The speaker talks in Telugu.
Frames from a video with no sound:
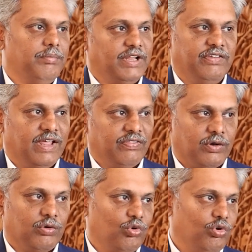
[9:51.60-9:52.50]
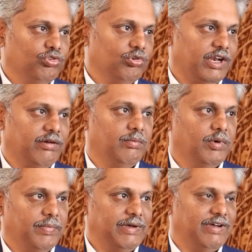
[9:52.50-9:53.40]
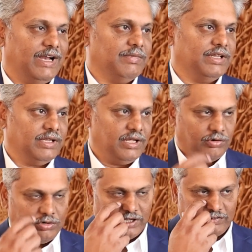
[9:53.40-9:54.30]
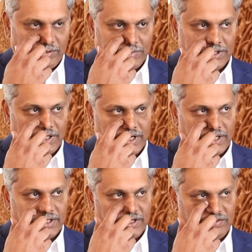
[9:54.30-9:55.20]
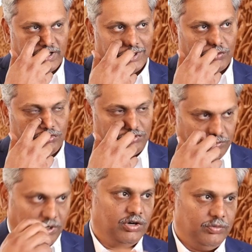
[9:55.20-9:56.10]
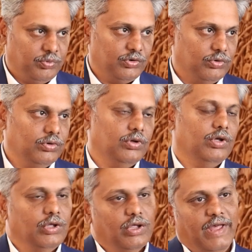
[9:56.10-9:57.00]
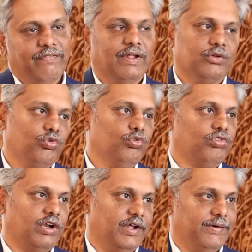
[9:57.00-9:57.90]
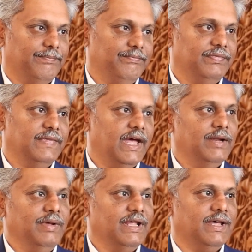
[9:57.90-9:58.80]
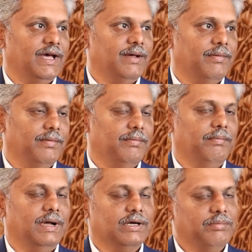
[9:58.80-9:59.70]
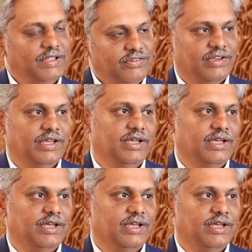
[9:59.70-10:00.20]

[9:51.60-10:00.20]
ప్రజలందరూ రోజు ఇరవై ముప్పై వేల మంది రెండు లక్షల మంది దాకా దర్శనానికి వచ్చేవాడు ఇప్పుడు అందరూ చూస్తున్నారు దాని మీద నాకు మంచి